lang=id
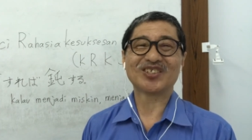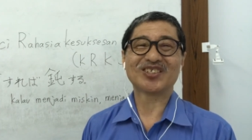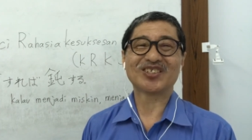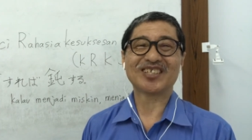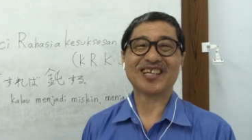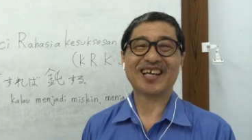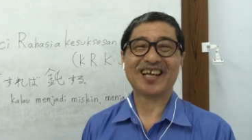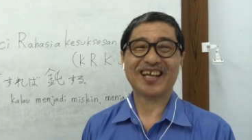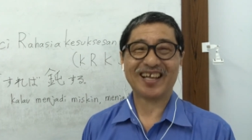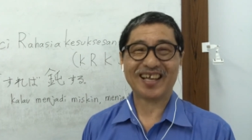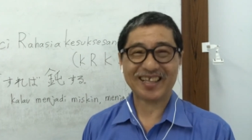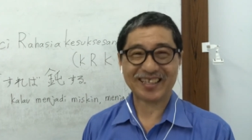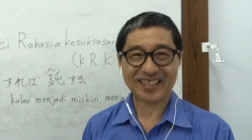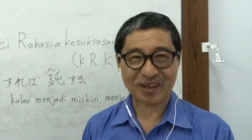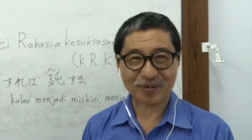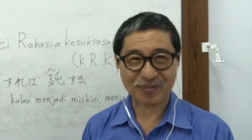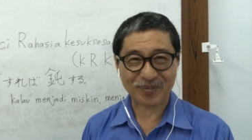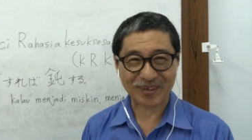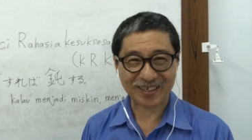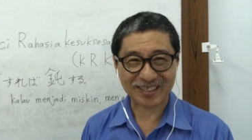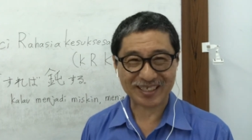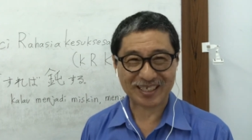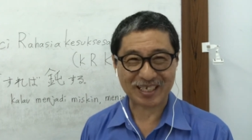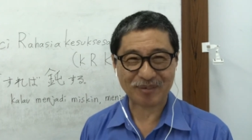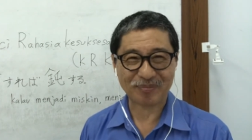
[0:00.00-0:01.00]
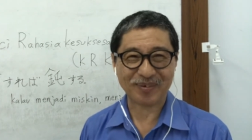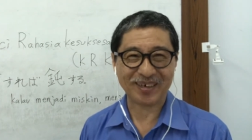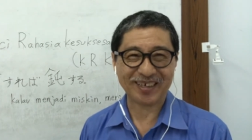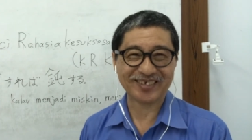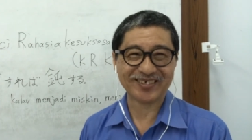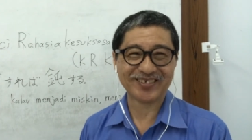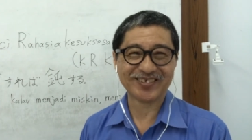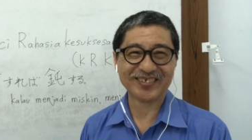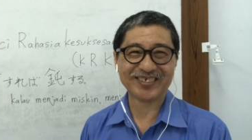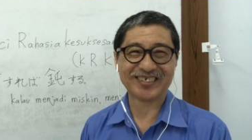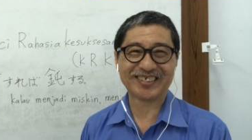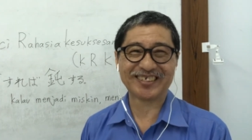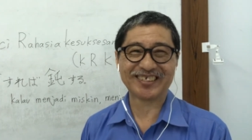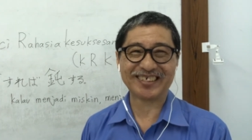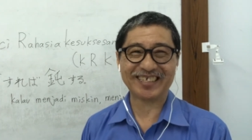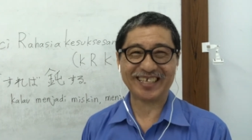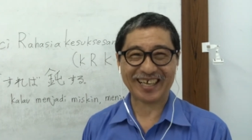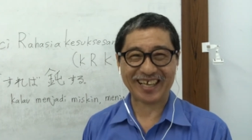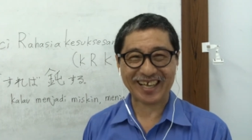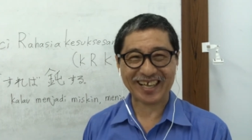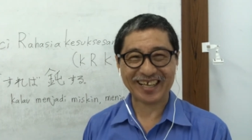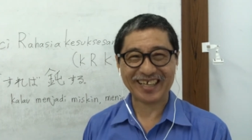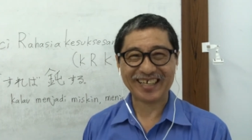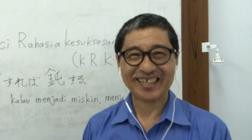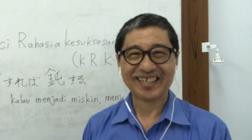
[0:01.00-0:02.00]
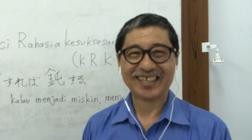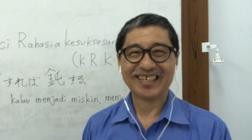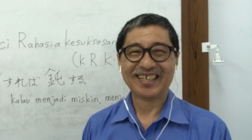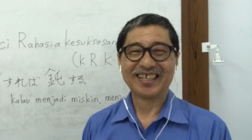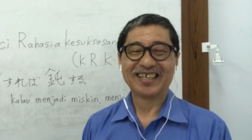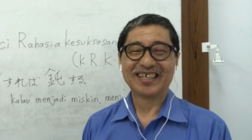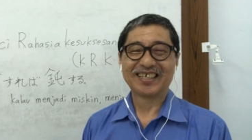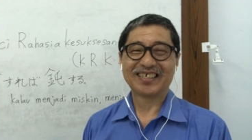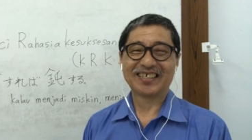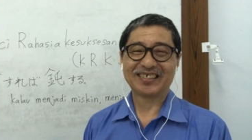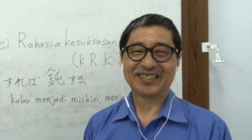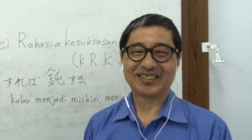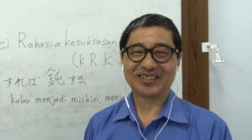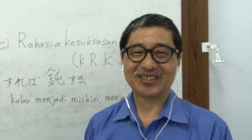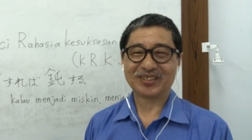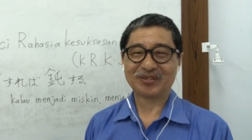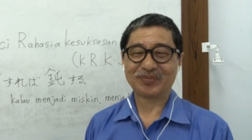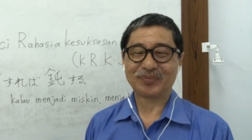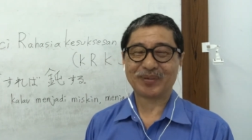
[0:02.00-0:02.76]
saya namanya manusia itu